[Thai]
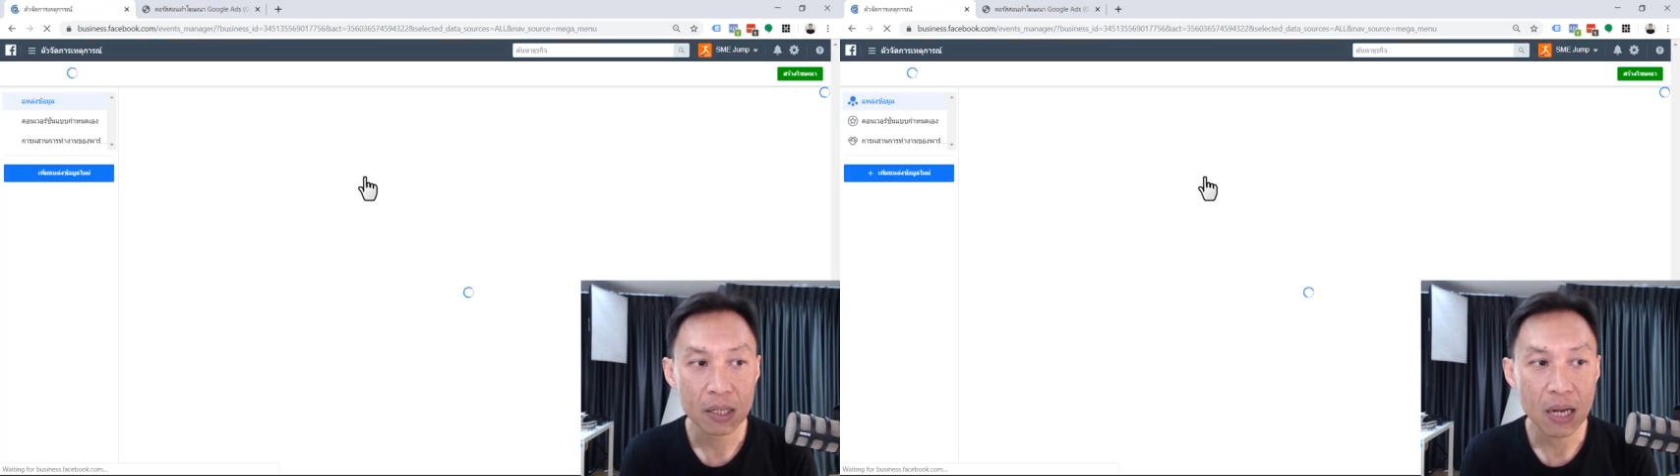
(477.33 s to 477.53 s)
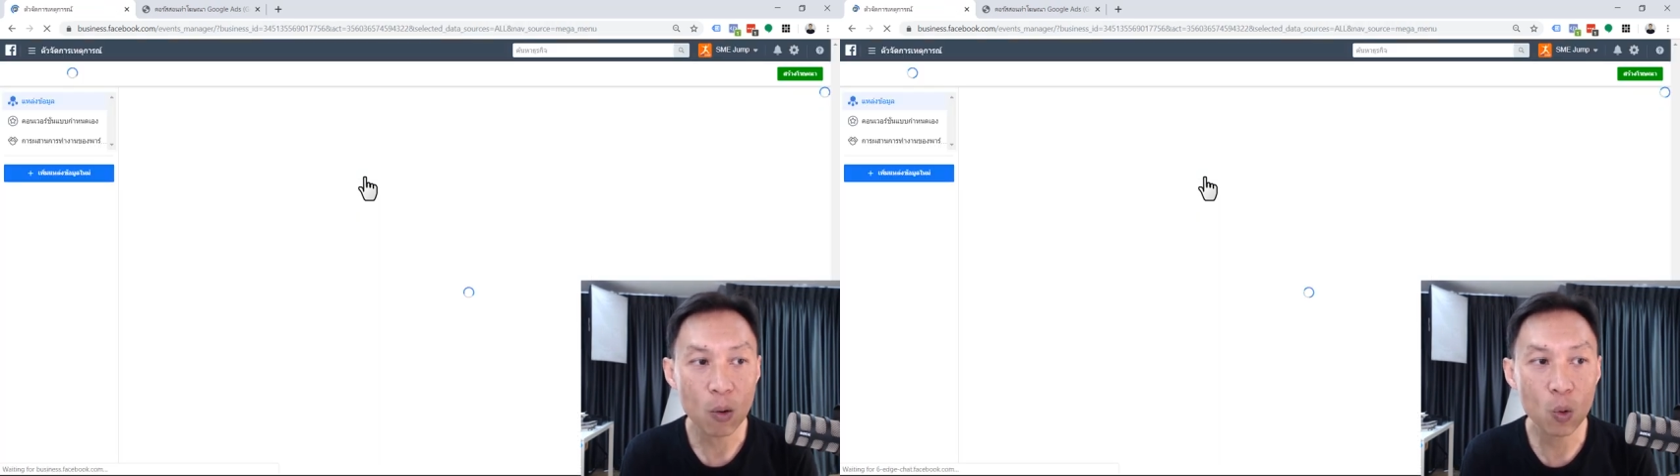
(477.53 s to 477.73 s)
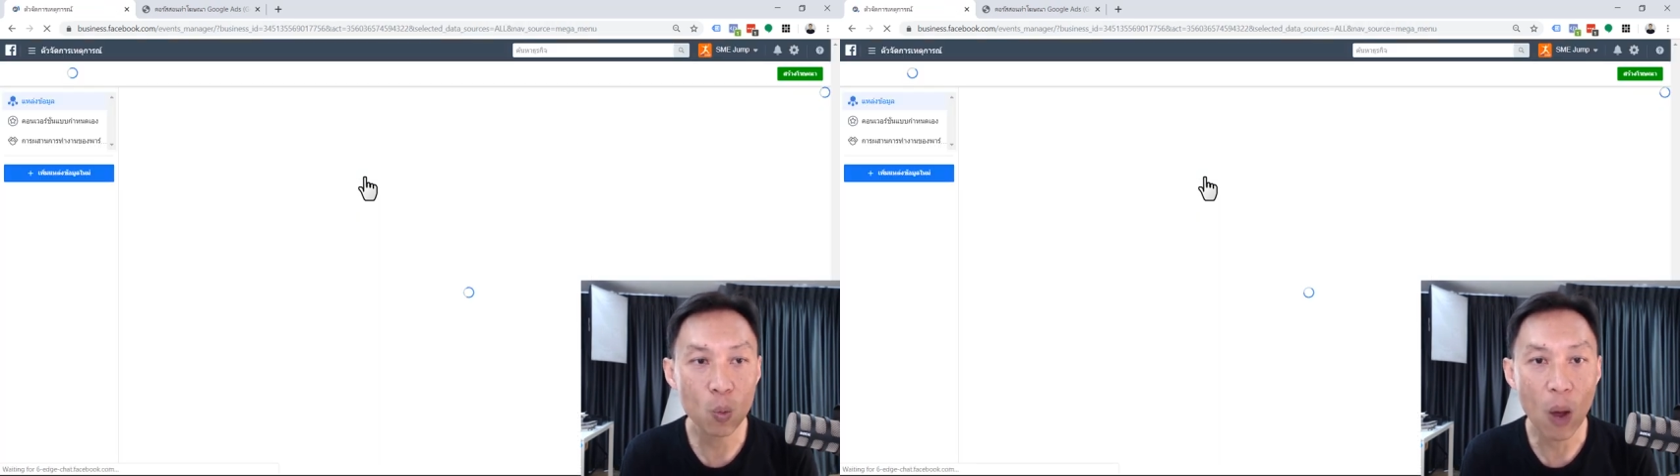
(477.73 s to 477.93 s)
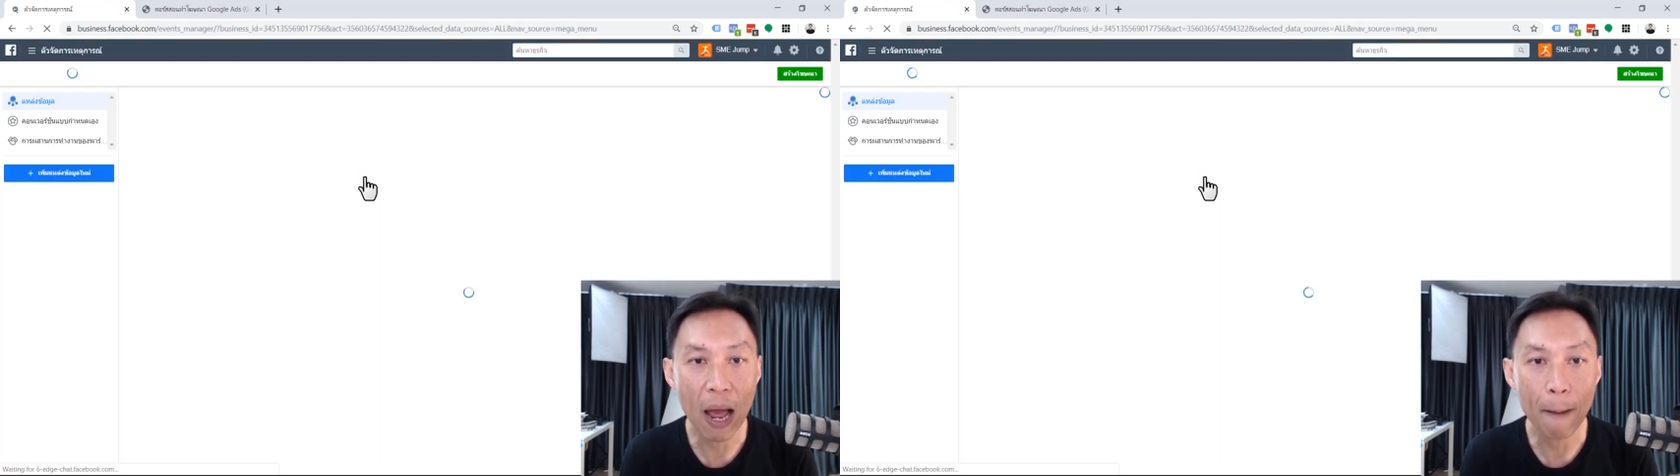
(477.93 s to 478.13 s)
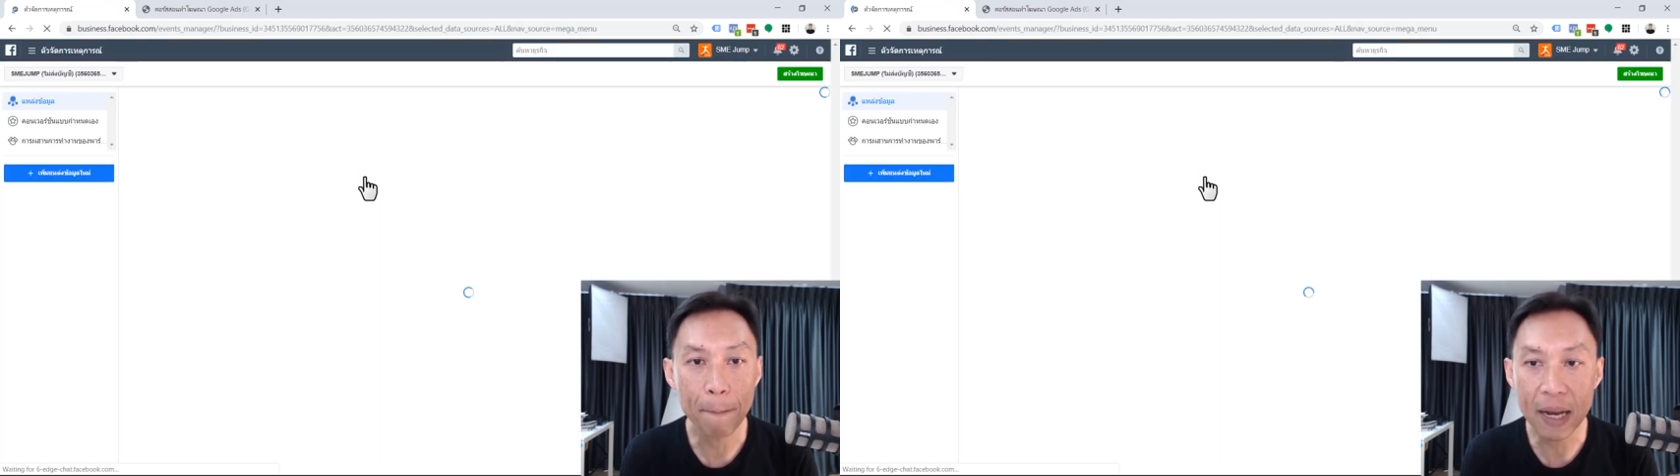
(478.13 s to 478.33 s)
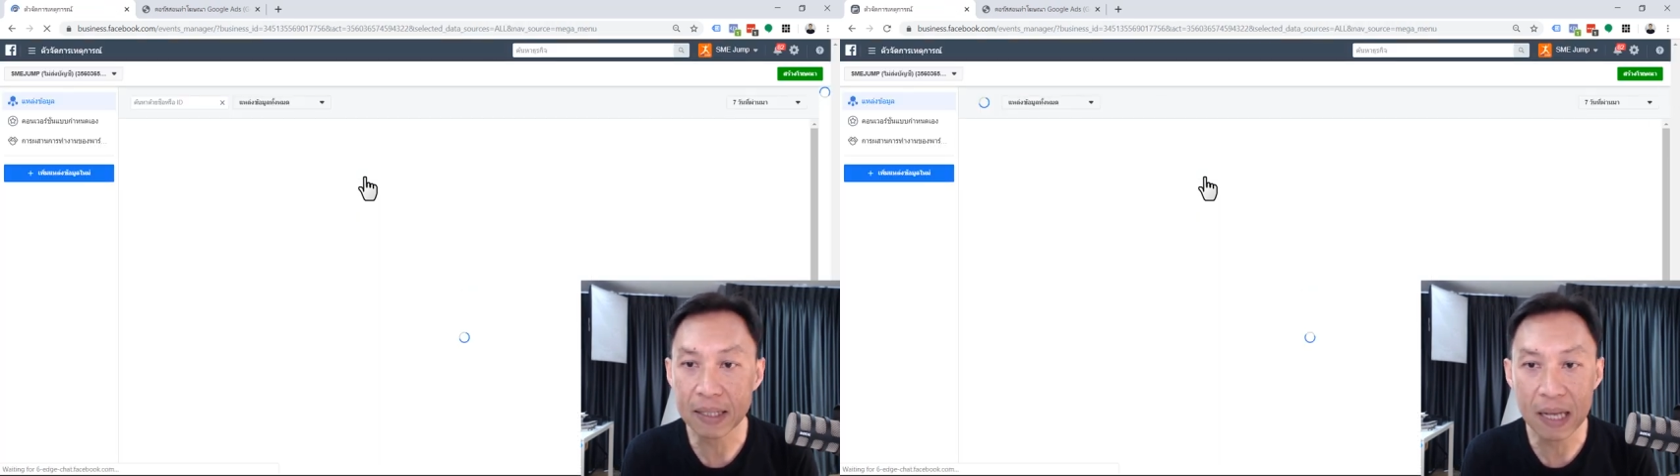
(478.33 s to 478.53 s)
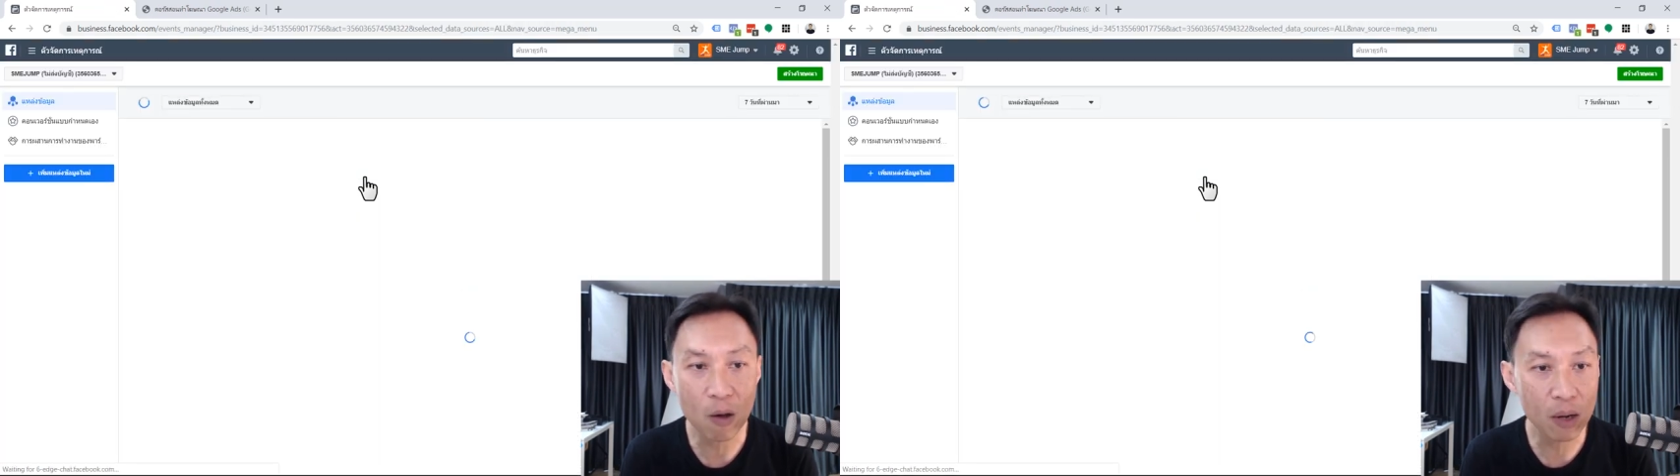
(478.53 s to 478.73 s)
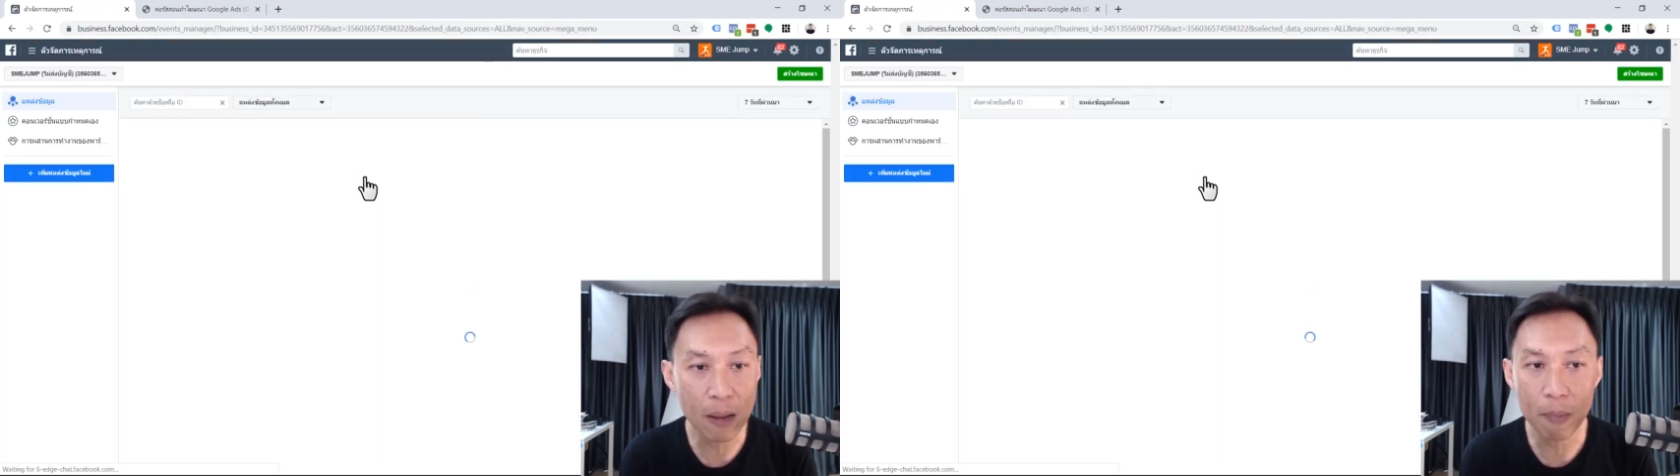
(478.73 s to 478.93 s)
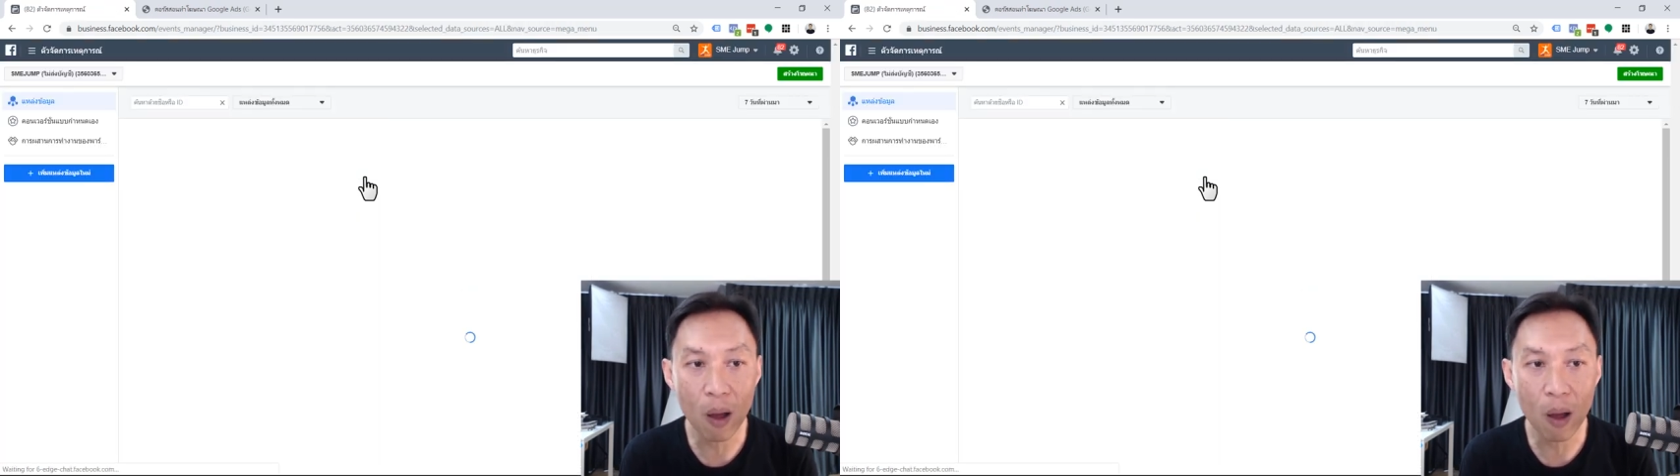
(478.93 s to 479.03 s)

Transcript: ถ้าคุณวางพิกเซลเรียบ